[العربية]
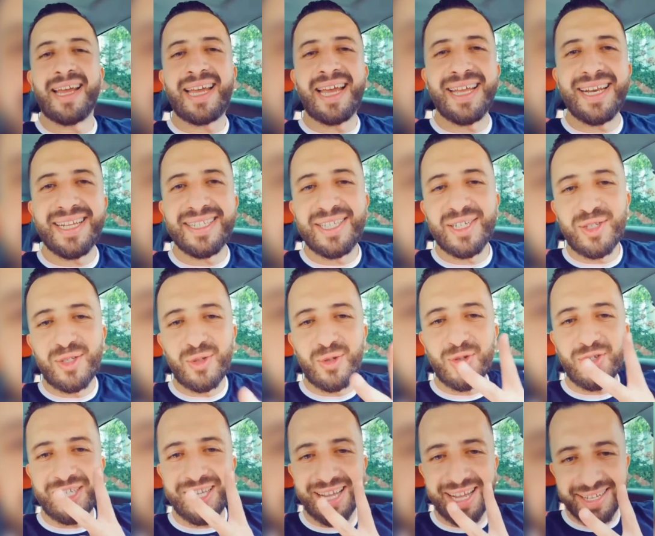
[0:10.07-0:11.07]
كان درت
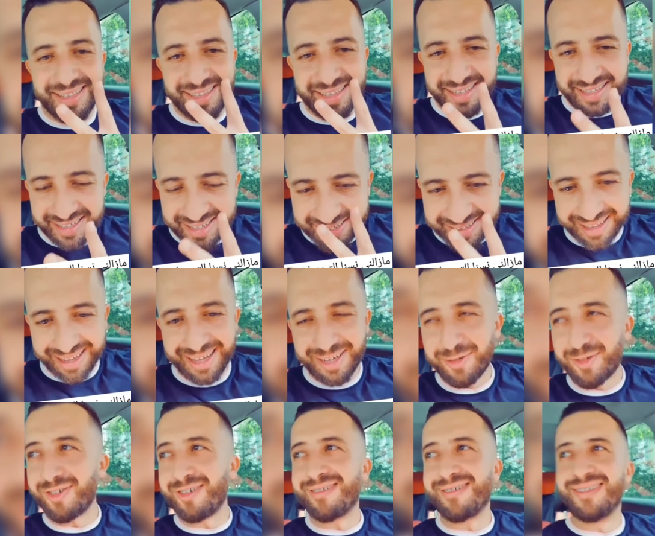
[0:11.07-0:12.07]
زوج تحديات
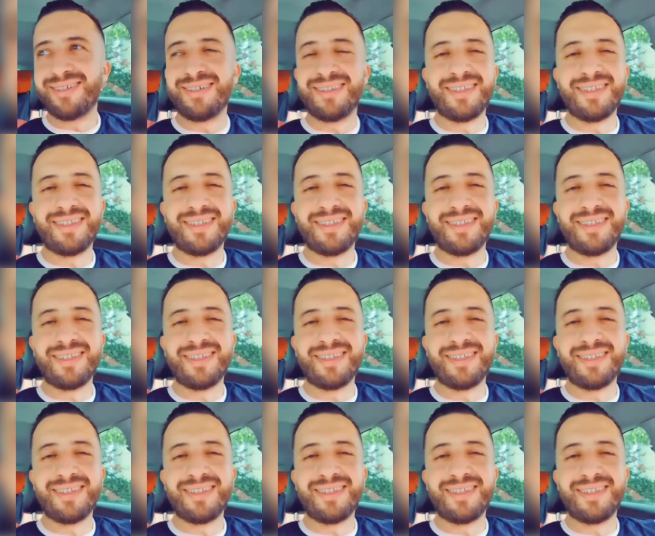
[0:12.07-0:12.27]
خاوتنا